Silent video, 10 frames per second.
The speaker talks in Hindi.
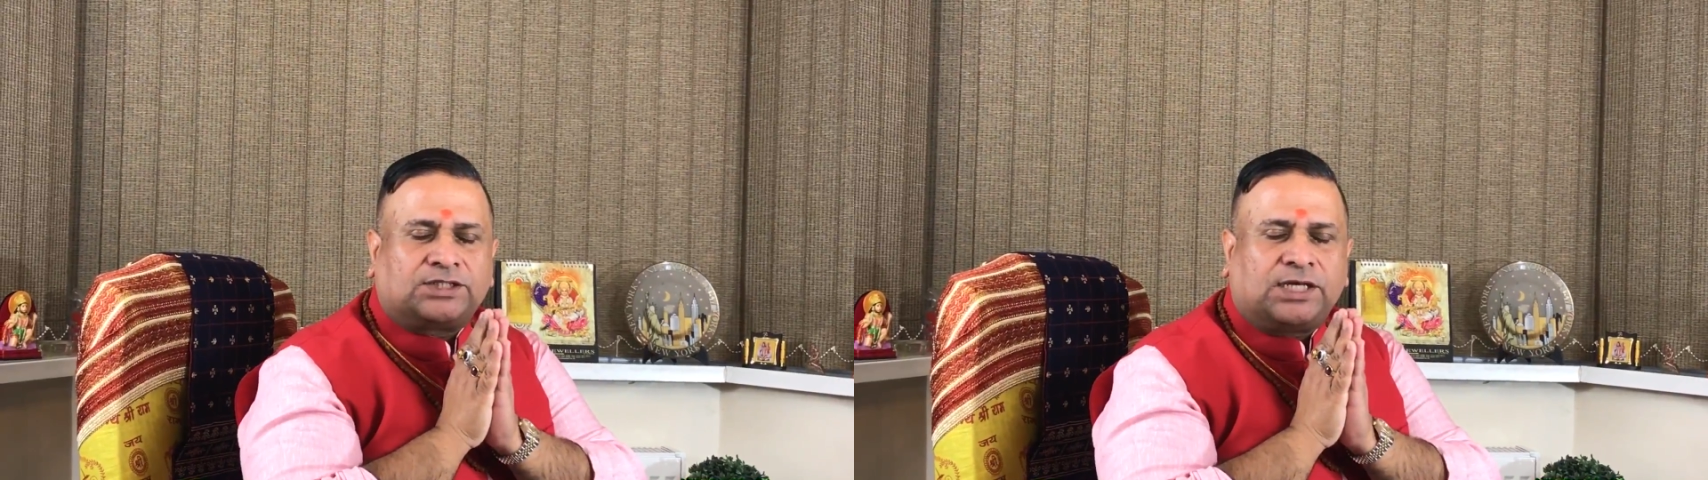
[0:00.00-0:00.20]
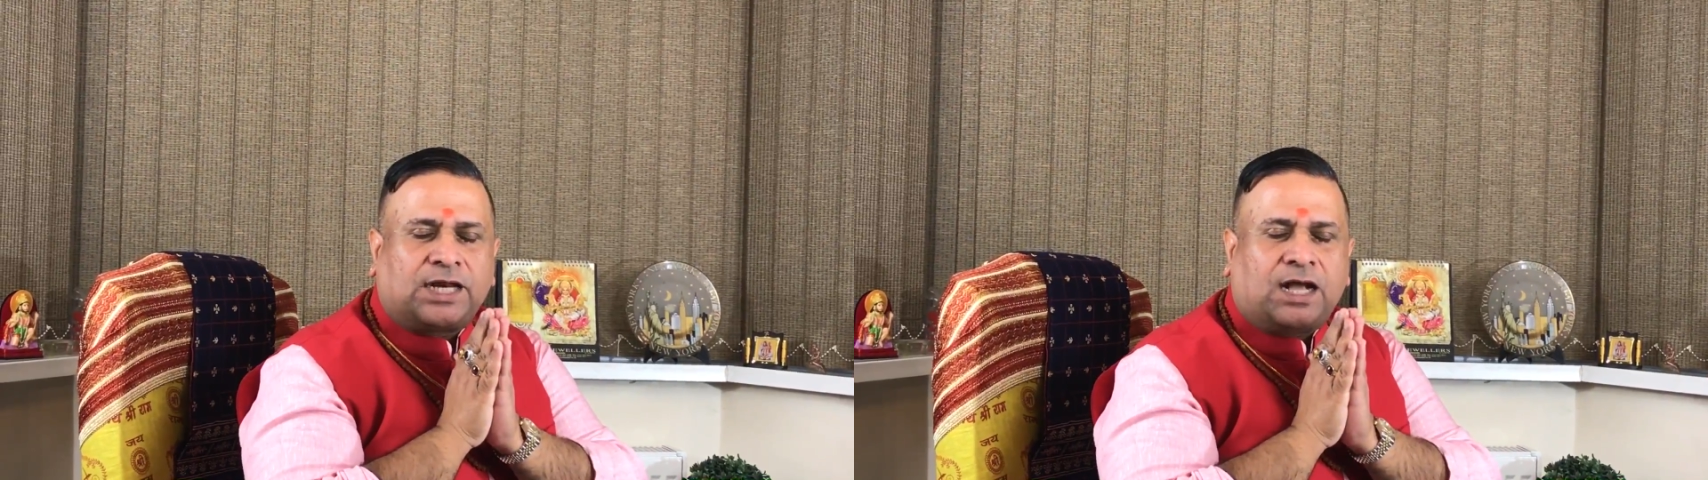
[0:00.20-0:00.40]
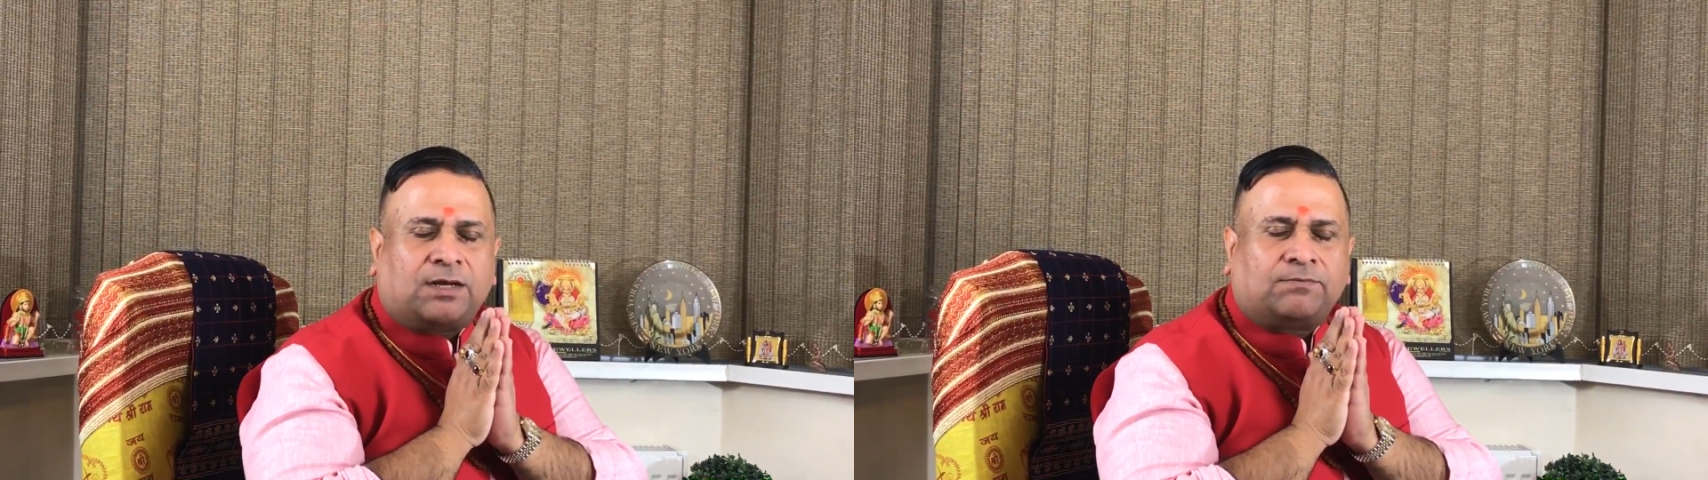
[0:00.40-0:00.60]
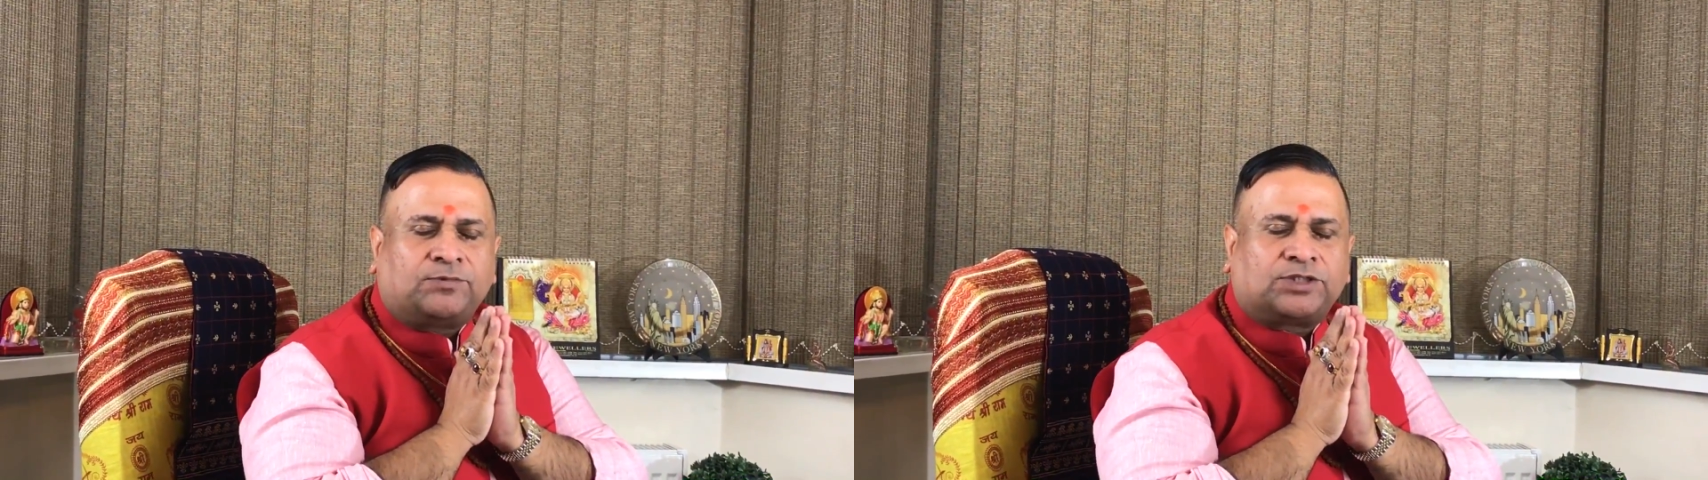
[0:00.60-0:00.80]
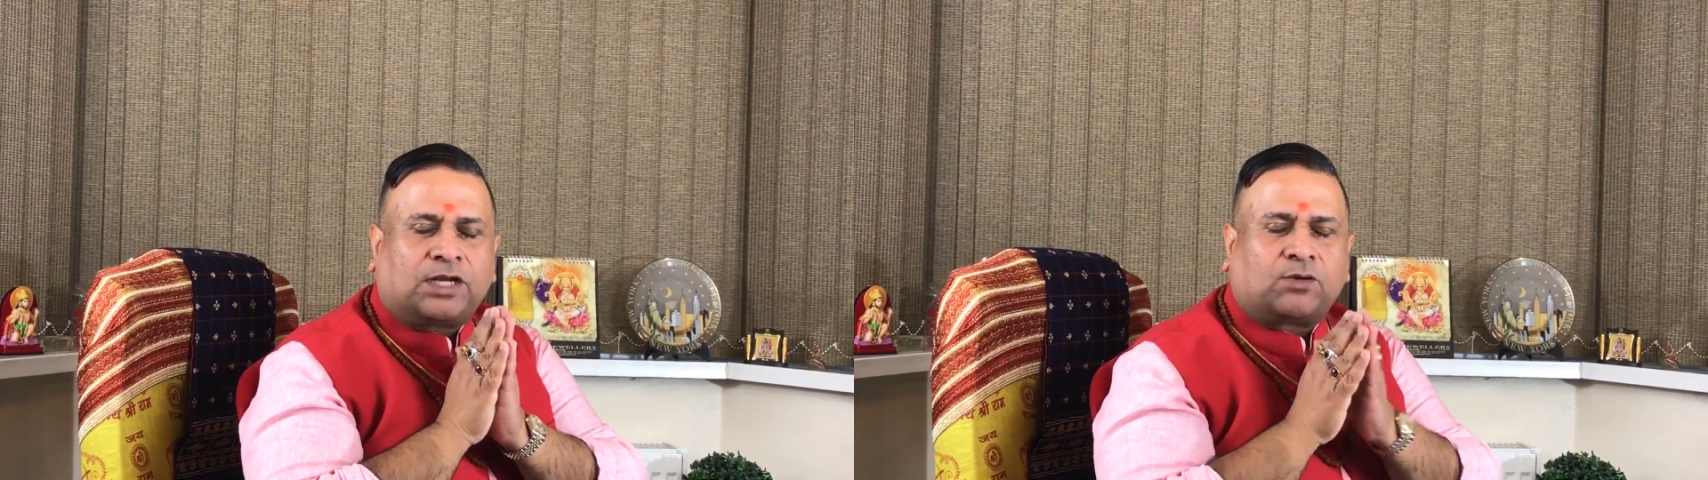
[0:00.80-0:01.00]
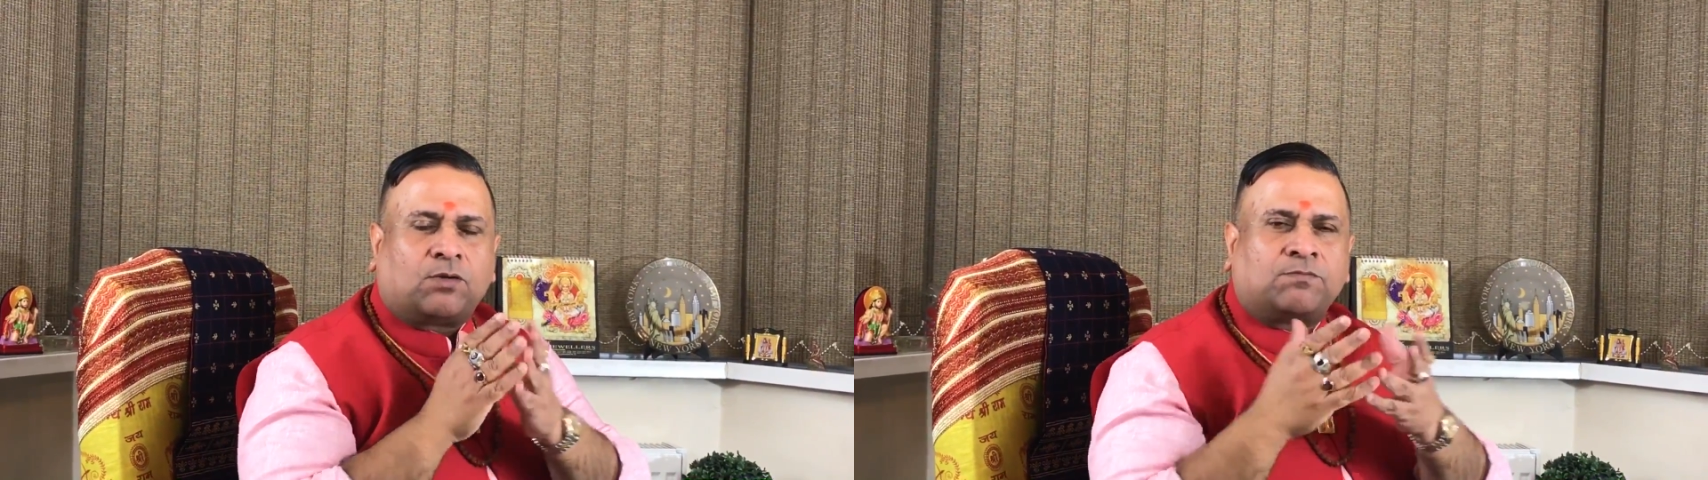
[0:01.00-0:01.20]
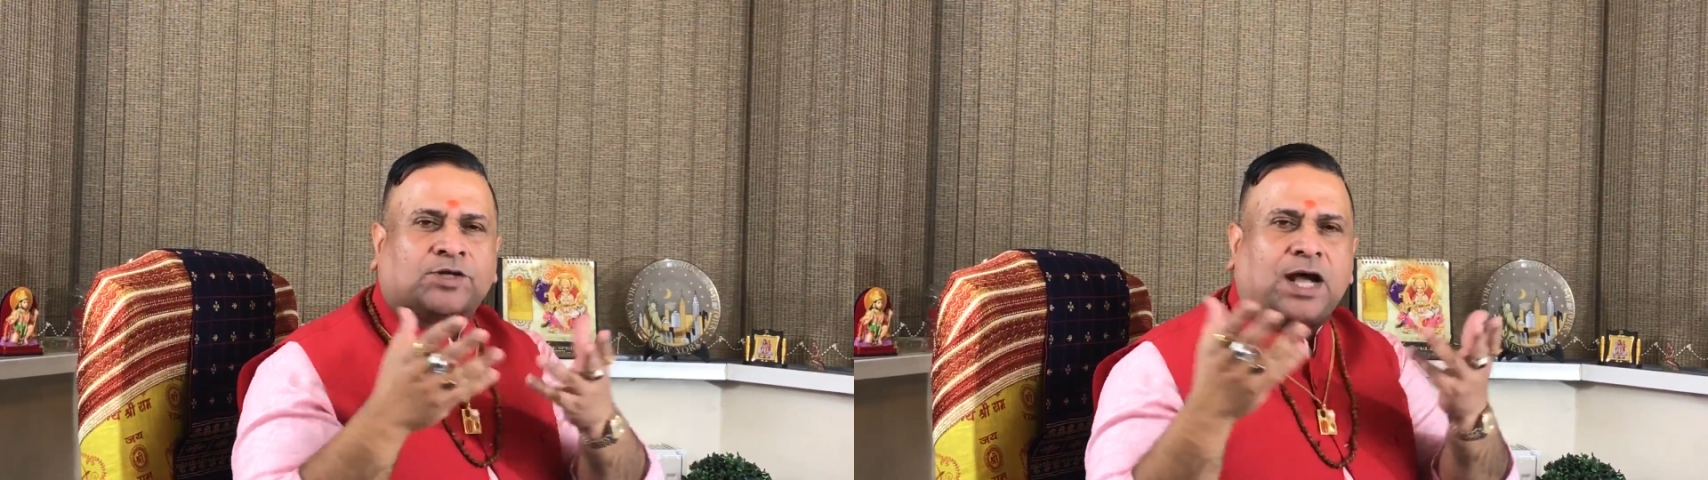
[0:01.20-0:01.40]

ऋषिनाम च गुरुम